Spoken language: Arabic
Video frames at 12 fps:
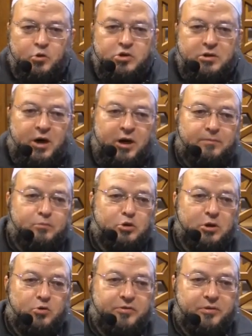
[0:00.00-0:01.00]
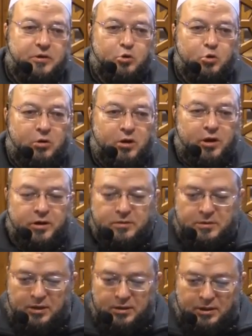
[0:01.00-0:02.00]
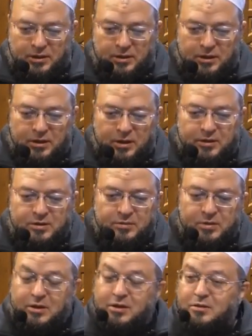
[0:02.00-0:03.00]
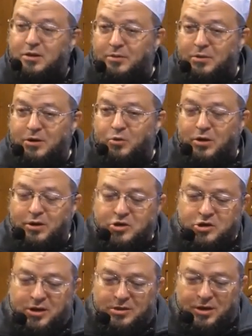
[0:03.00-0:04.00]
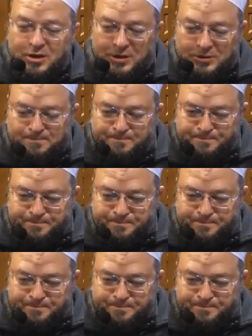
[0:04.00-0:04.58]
يستحب توثيق الرهن القرض بالكتابة والإشهاد عليه